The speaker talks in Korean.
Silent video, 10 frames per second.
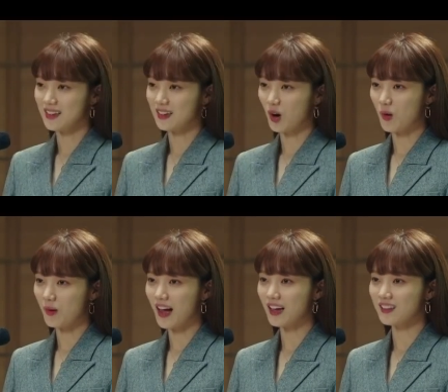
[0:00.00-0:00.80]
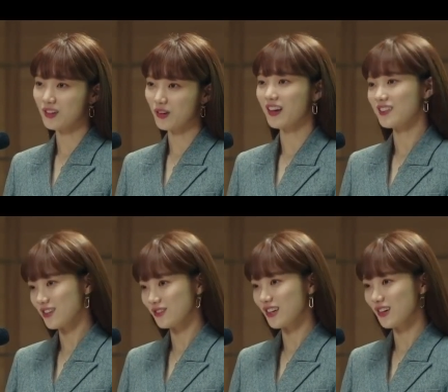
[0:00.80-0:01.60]
자, 그럼 강의는
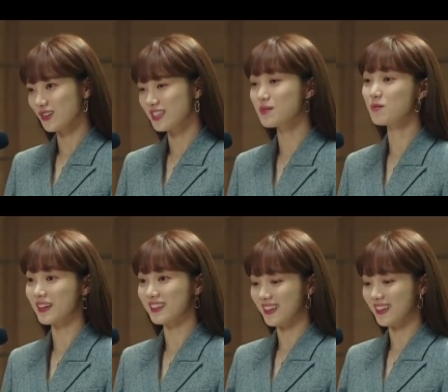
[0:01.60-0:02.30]
여기까지 하고요. 질문